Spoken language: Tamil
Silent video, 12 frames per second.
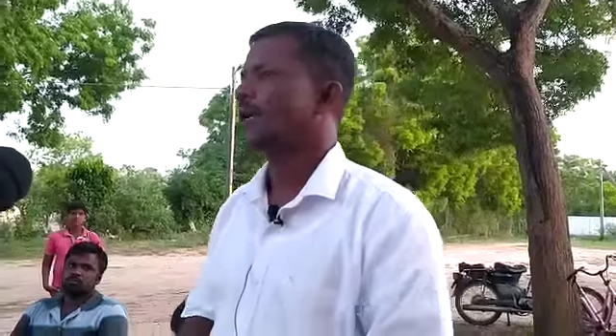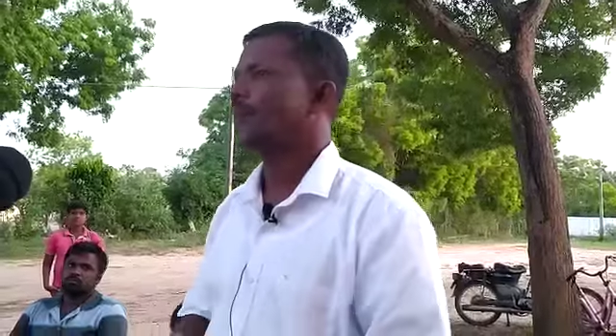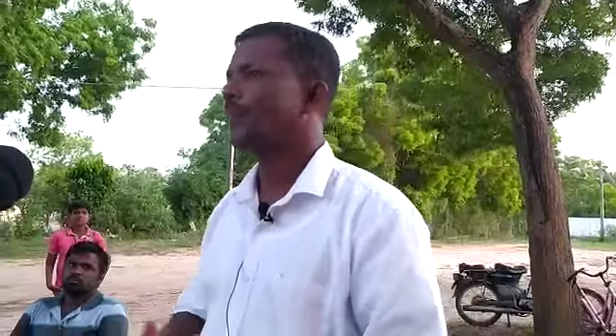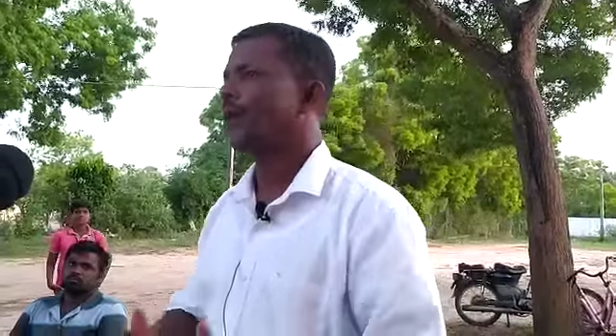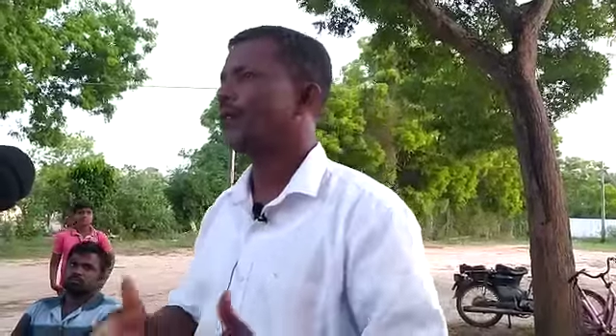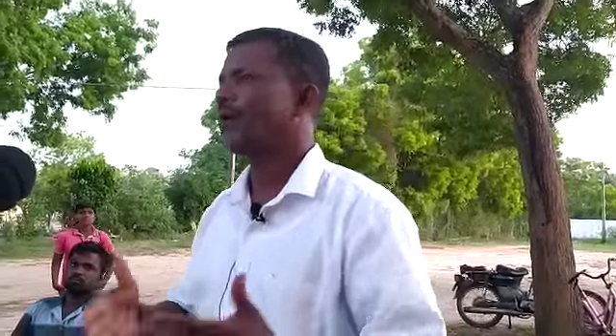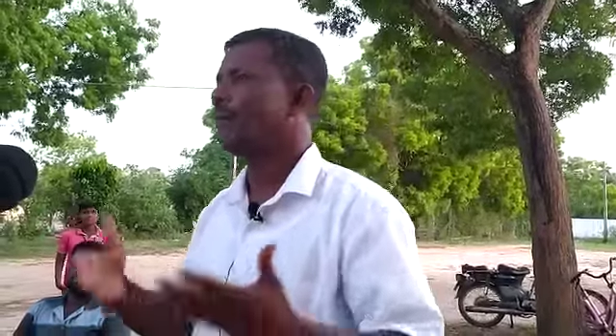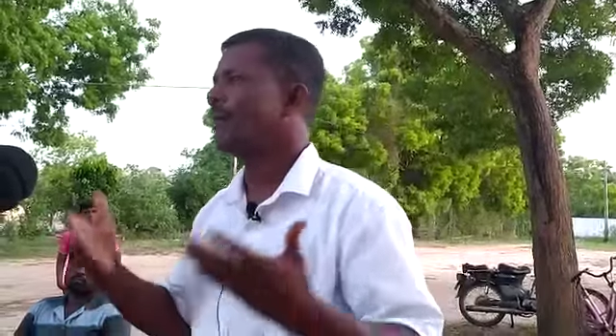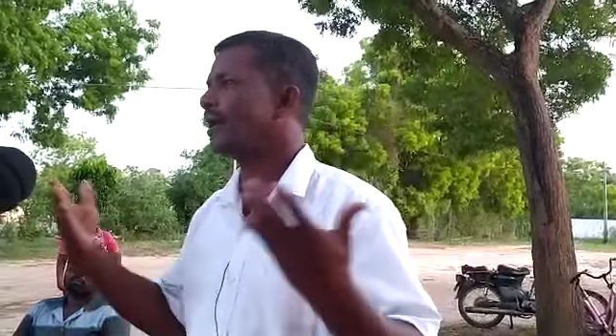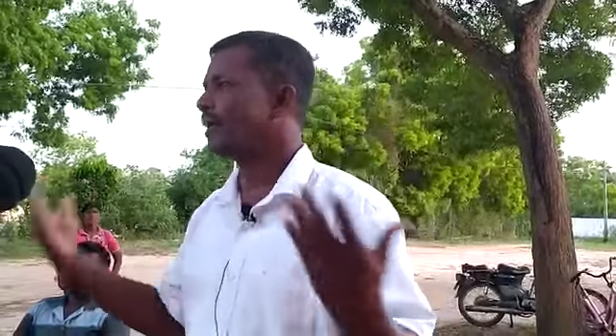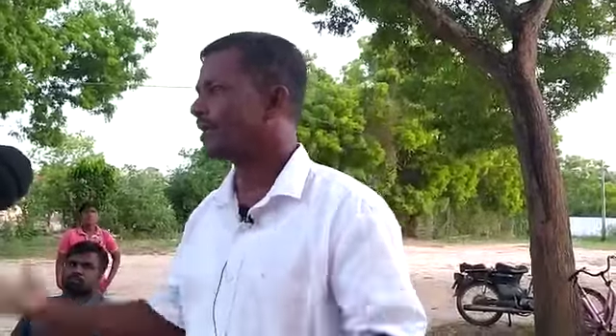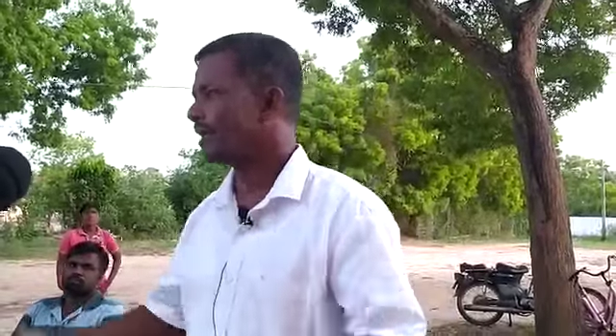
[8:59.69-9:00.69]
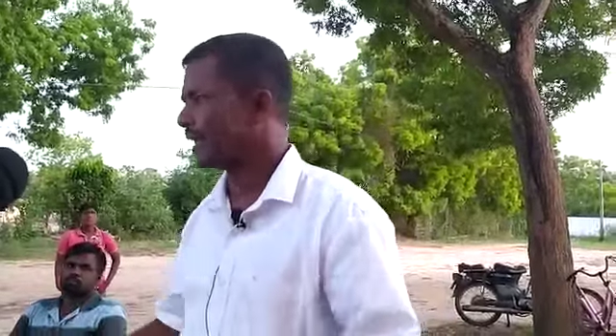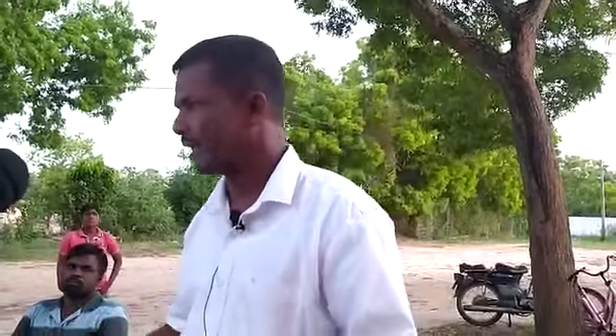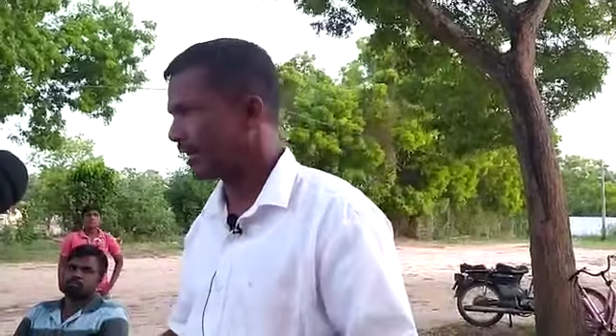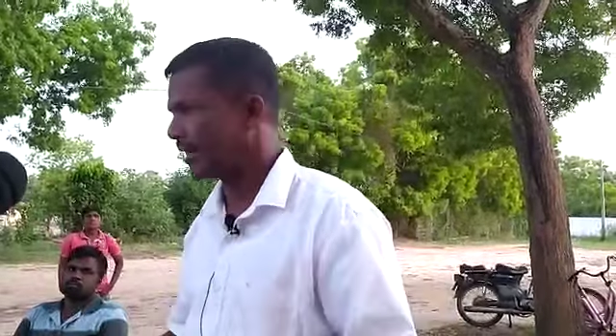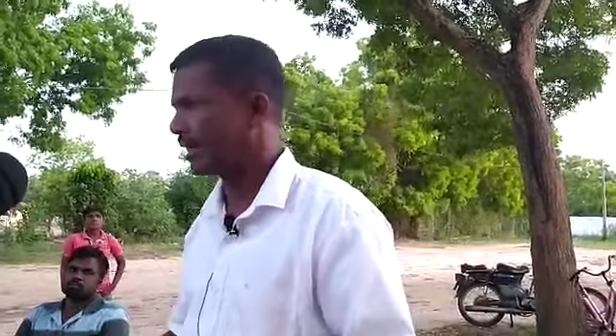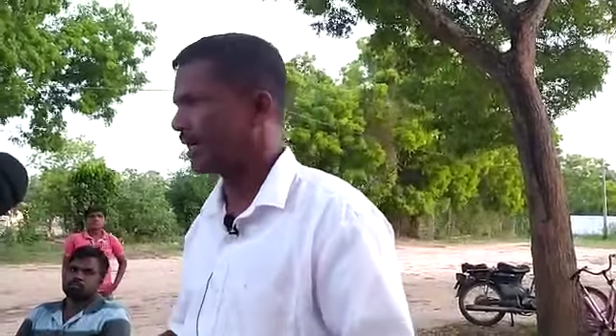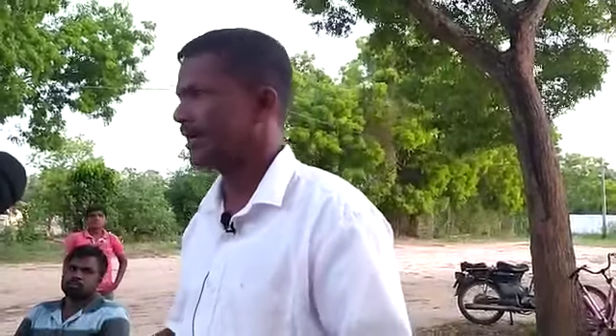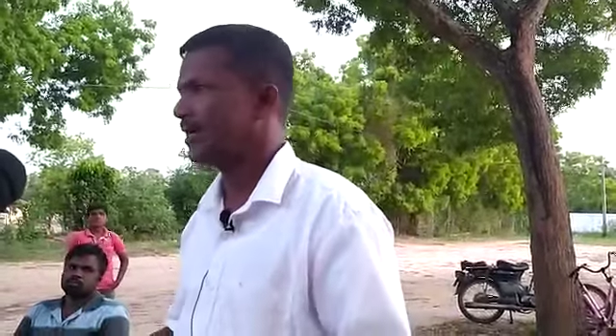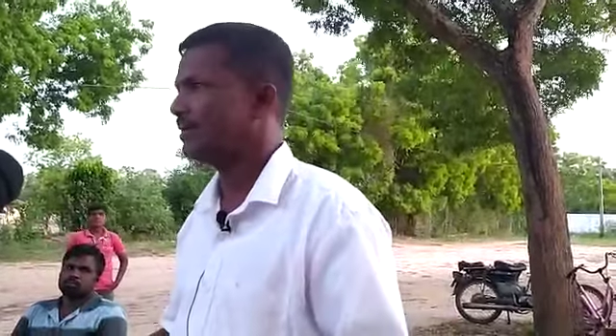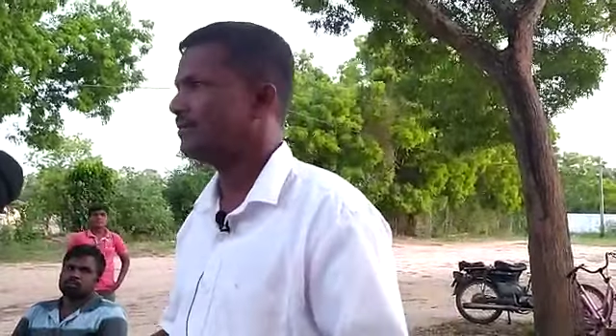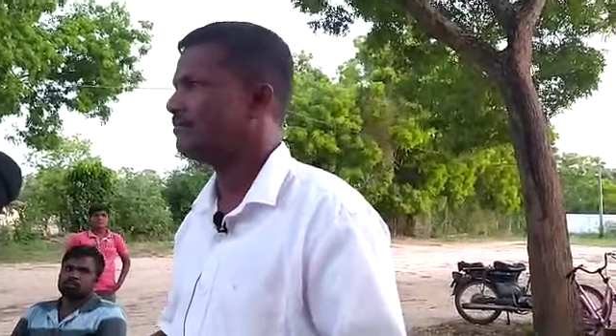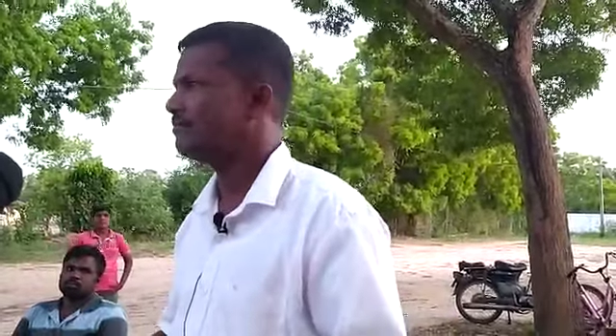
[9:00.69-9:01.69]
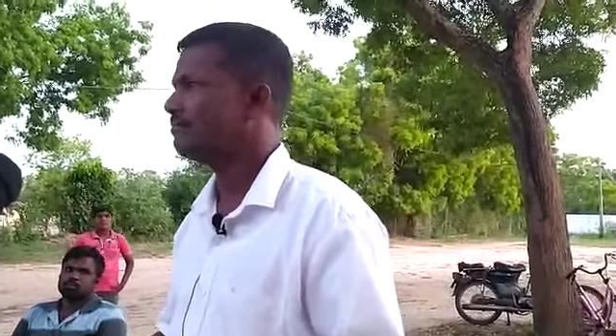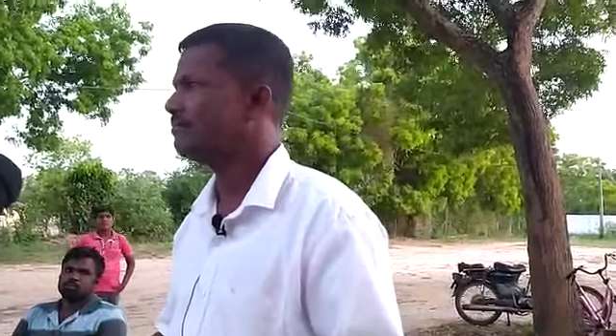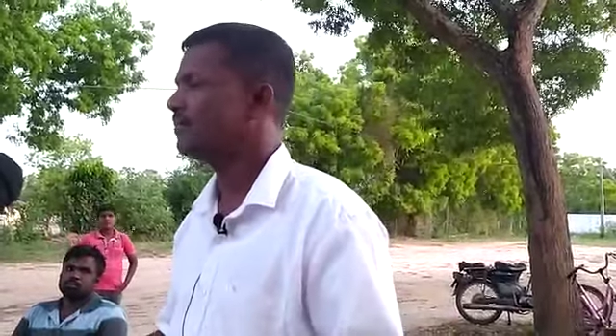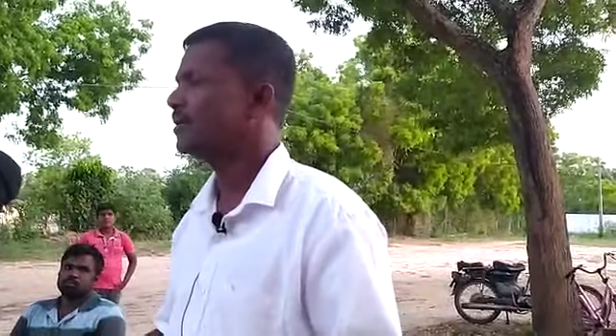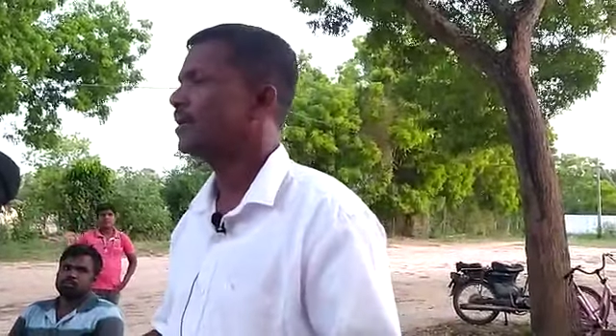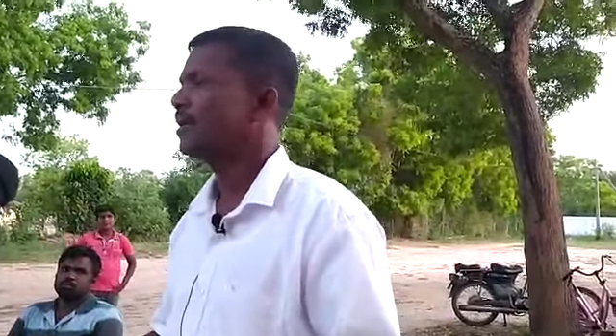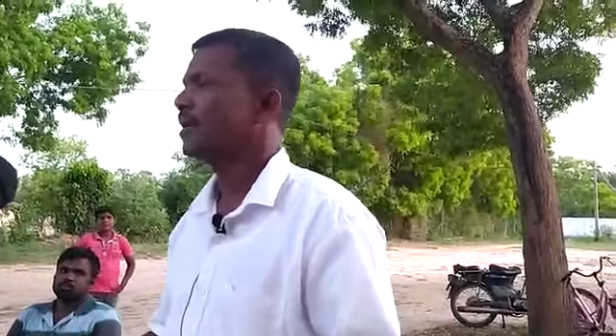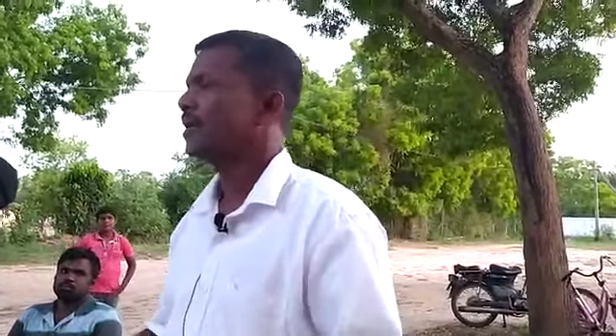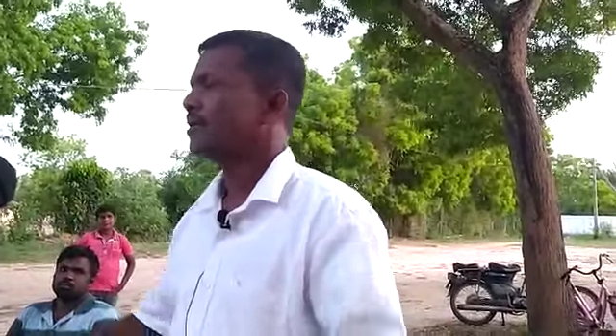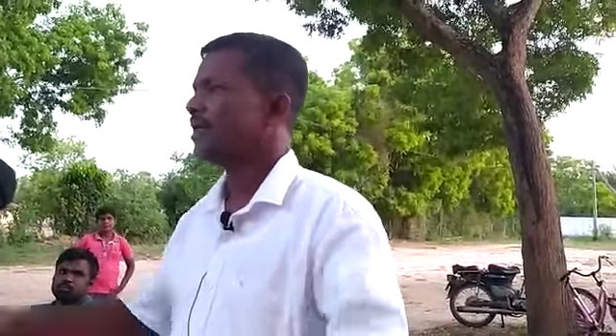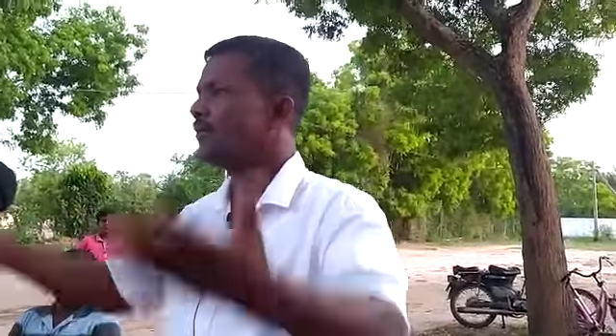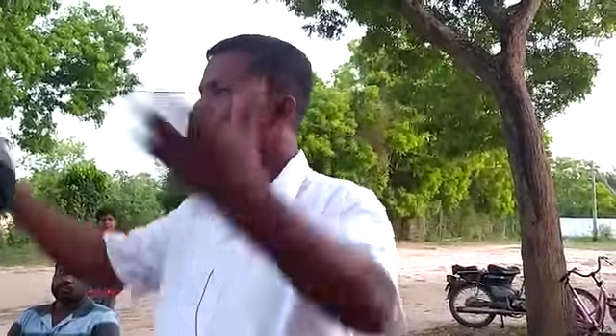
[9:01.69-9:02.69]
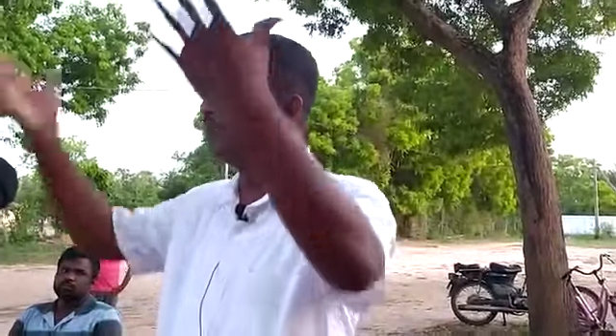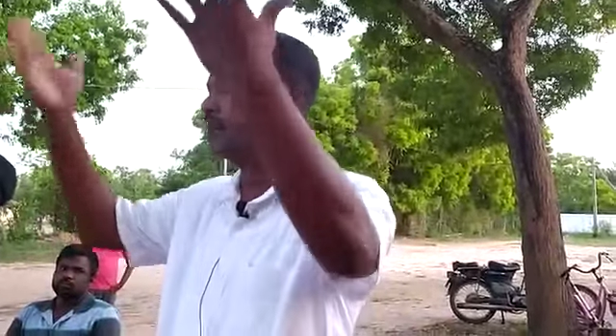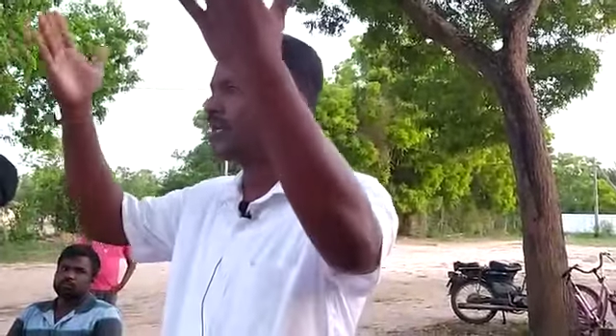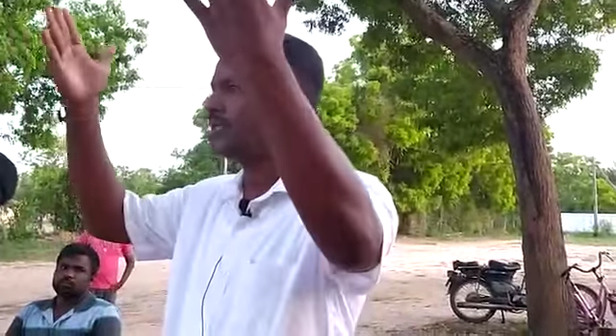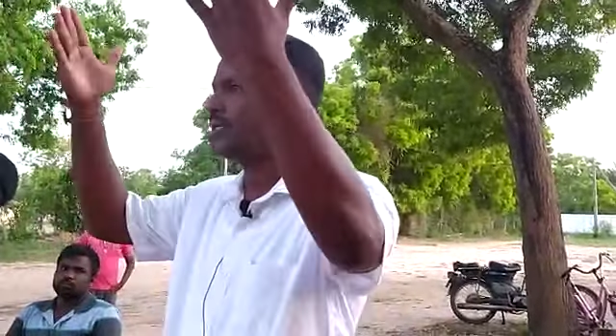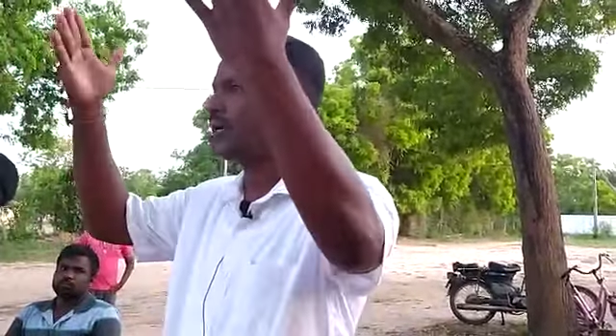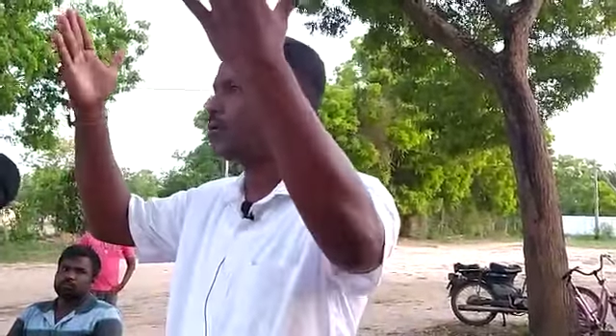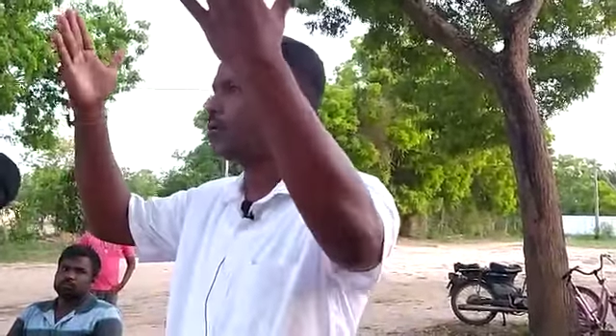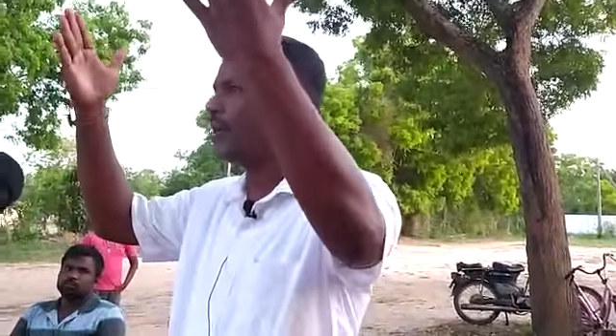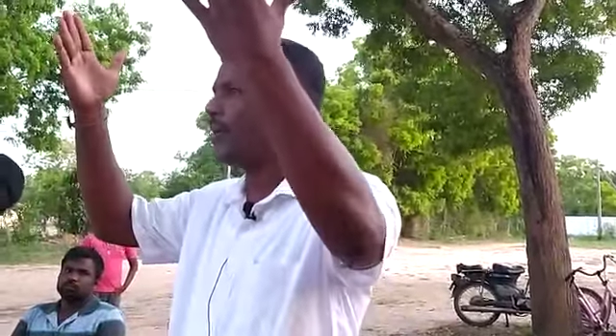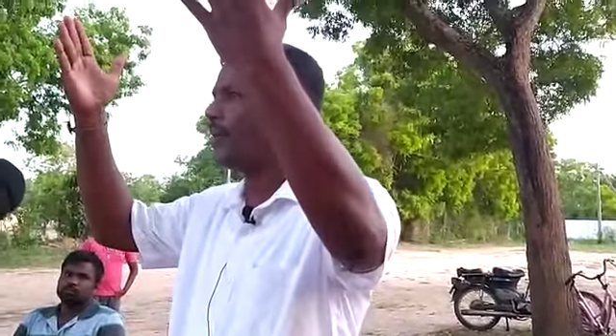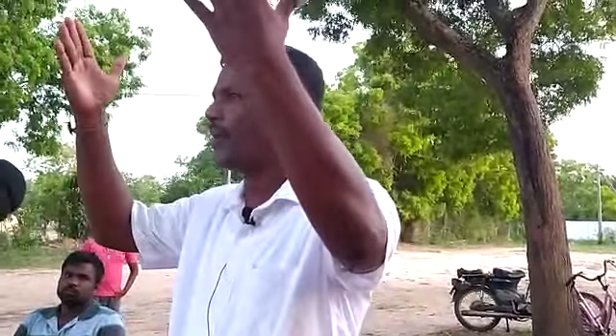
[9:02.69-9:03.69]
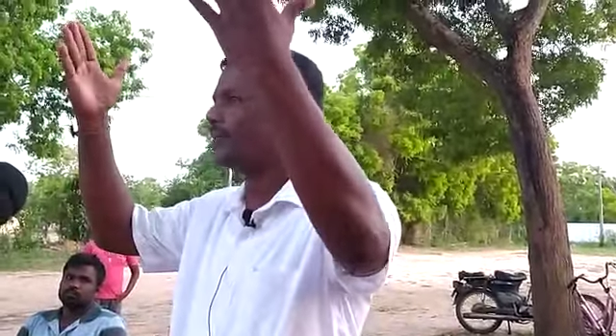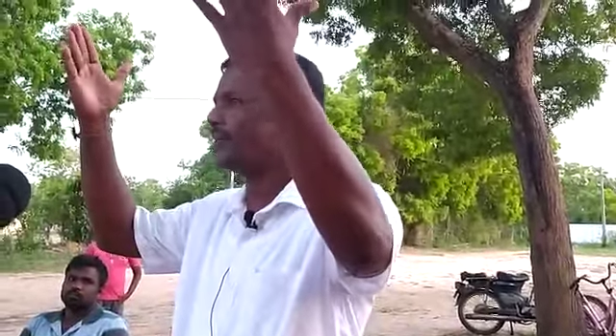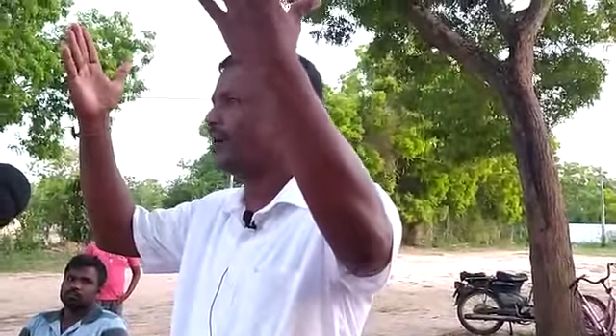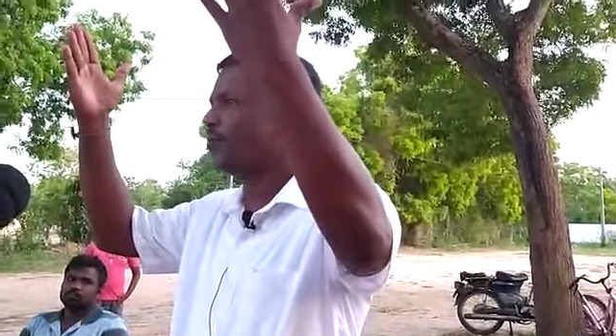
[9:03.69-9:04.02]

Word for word: இப்பொழுது அம்பாறைக்கு இறங்கி இருக்கிறார்கள் தமிழ் தேசிய கூட்டமைப்பால் செய்ய